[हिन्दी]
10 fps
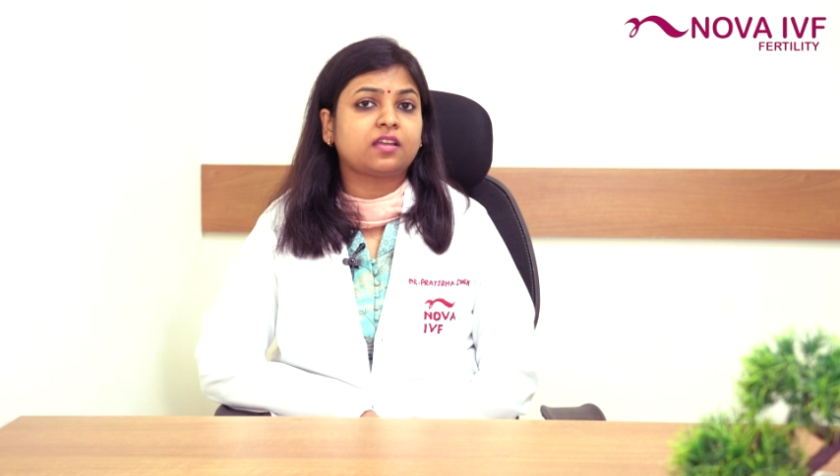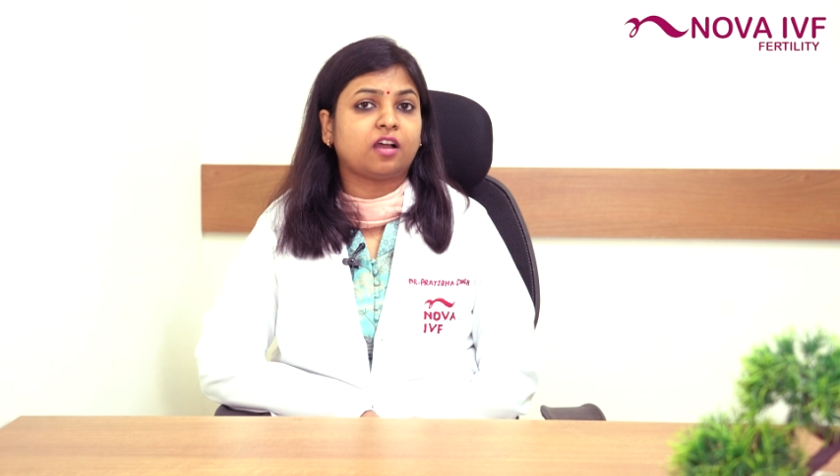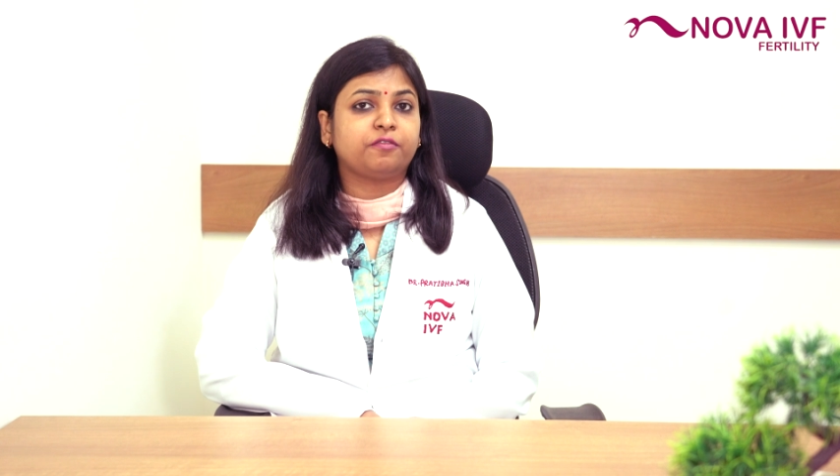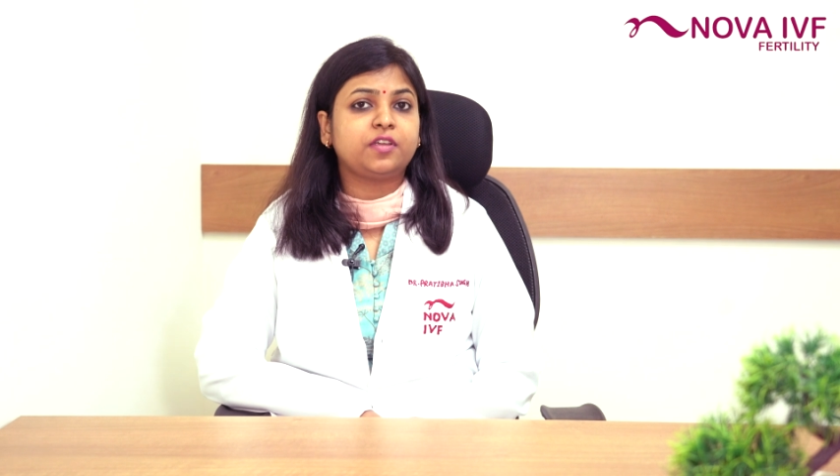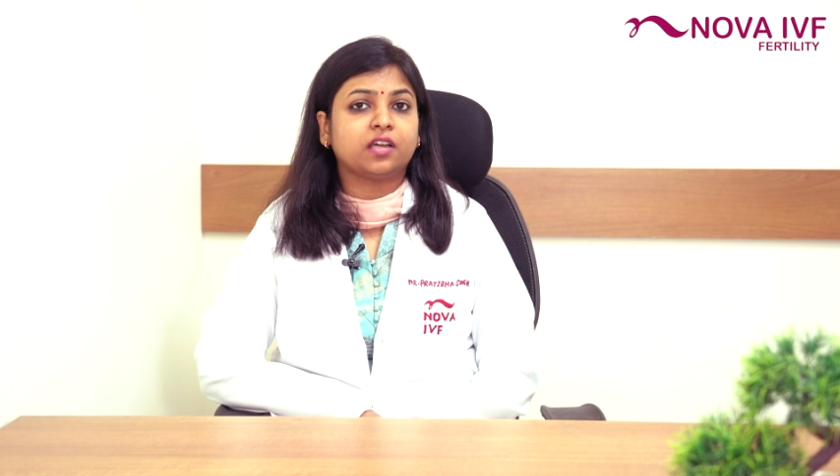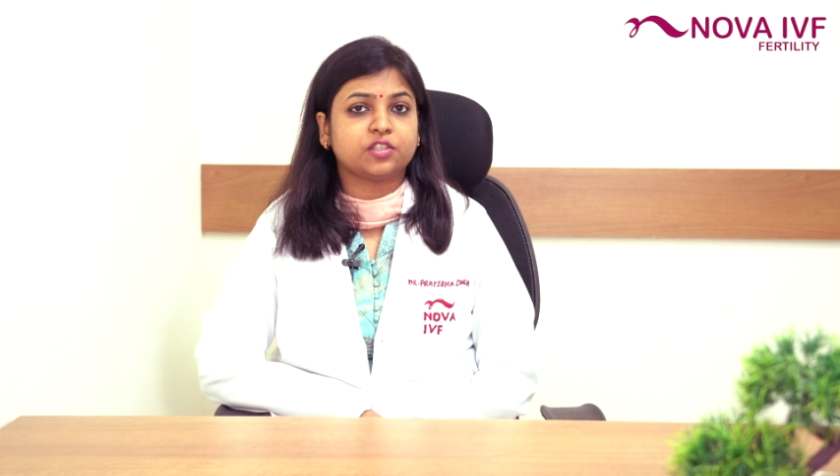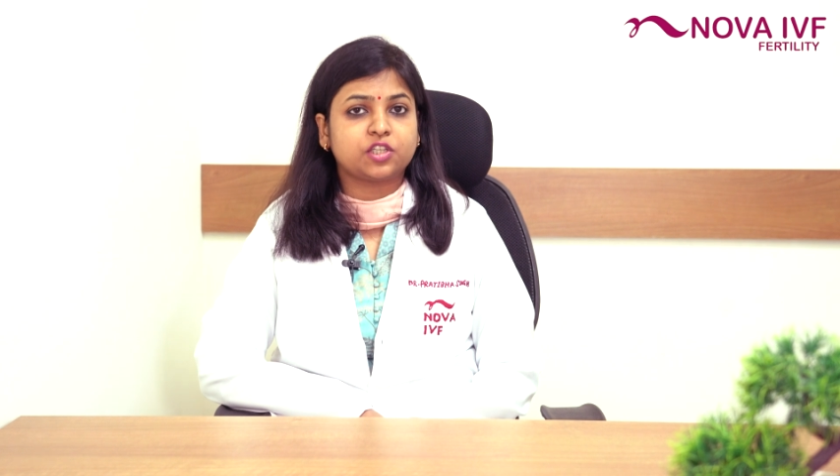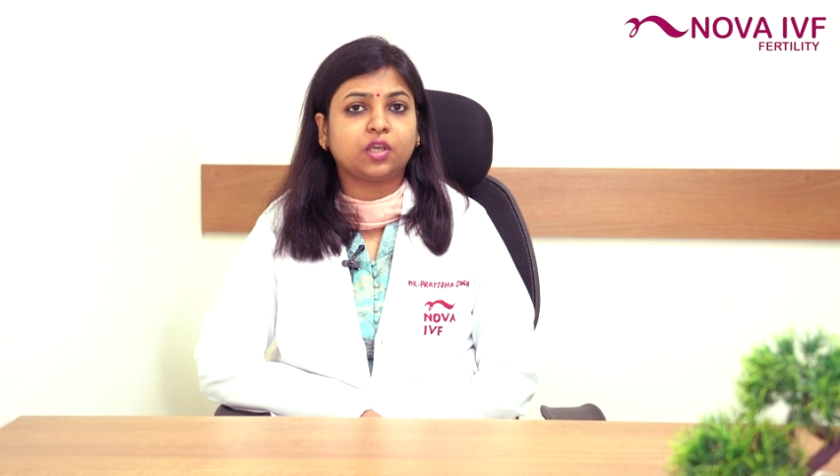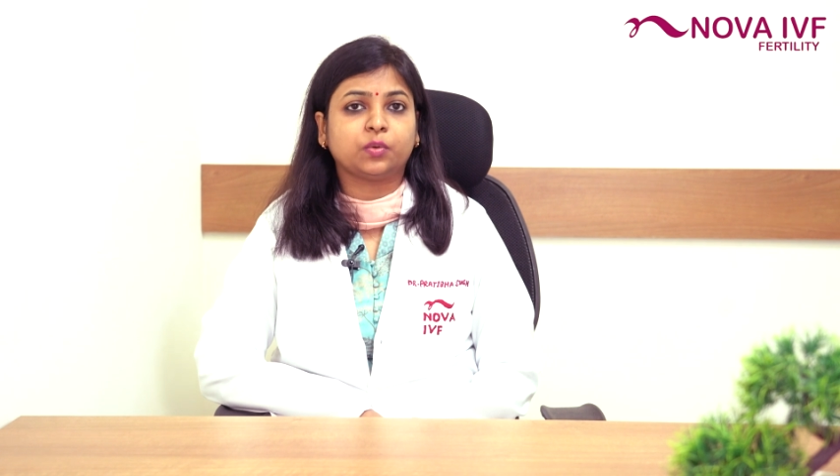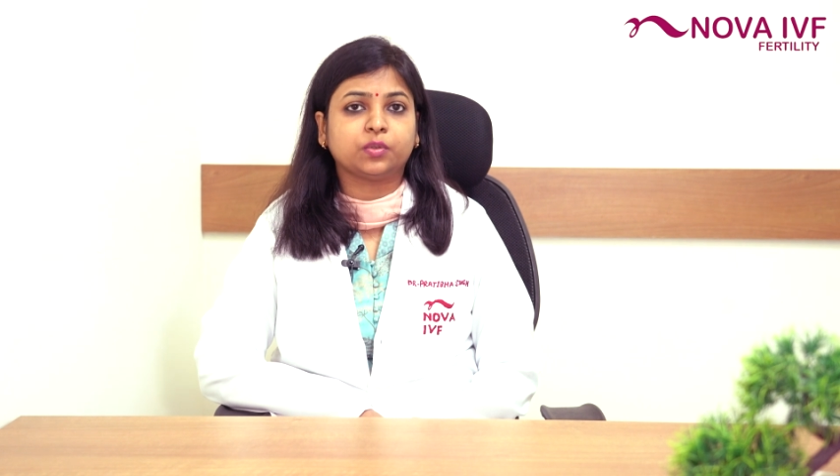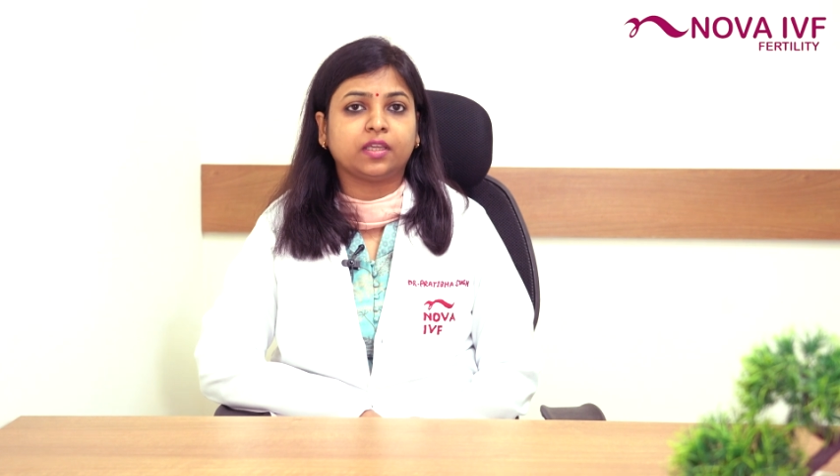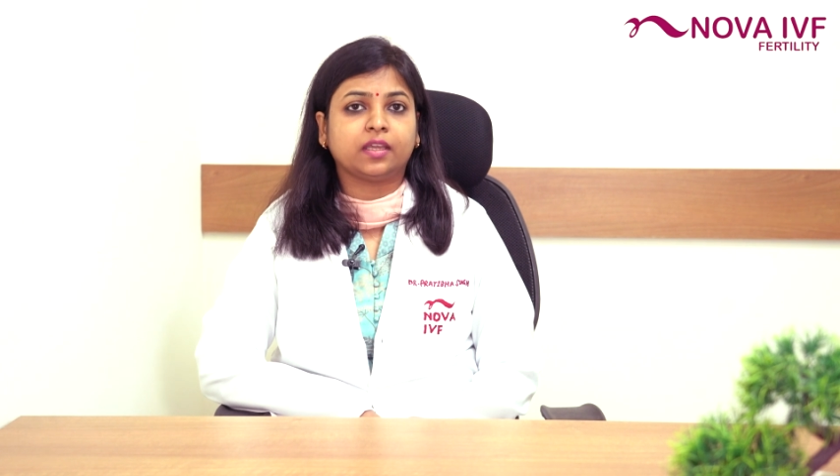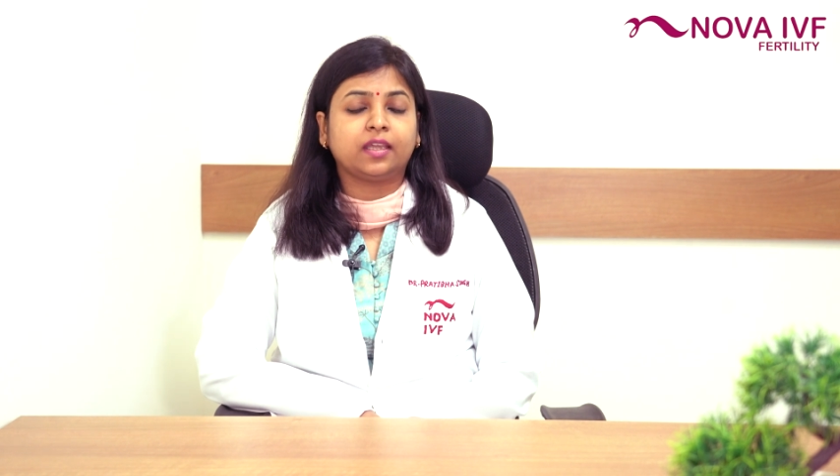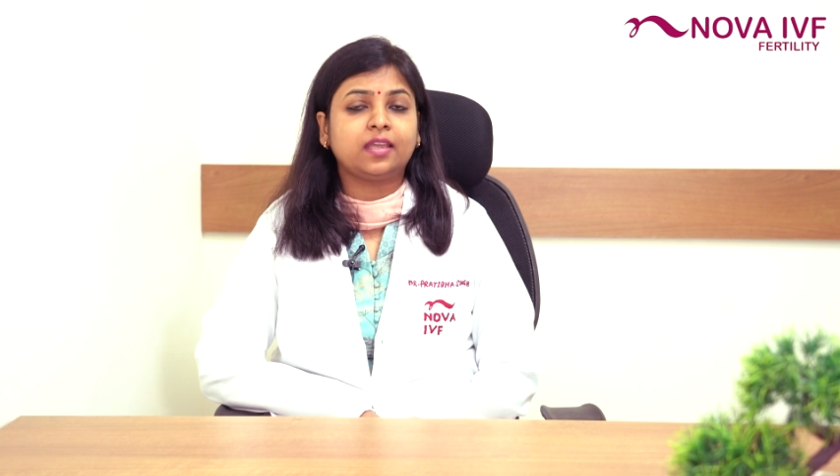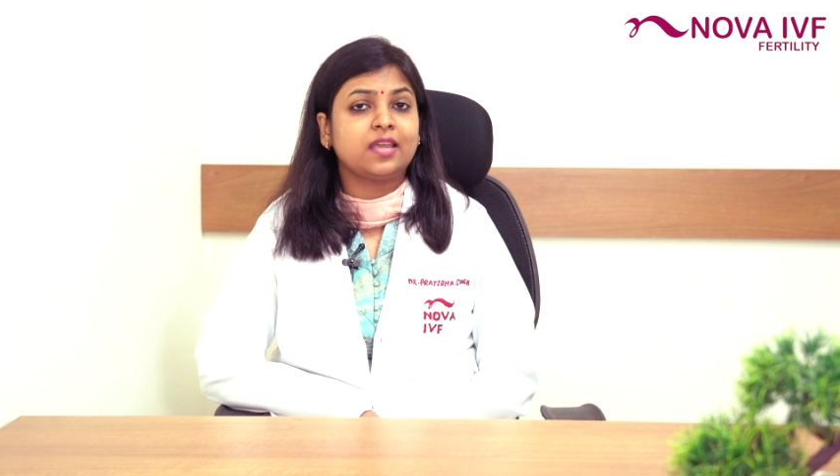काफ़ी अच्छे होते
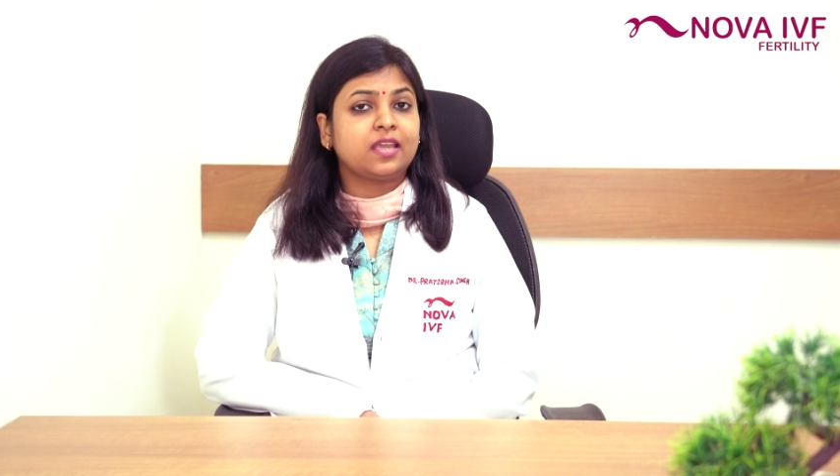हैं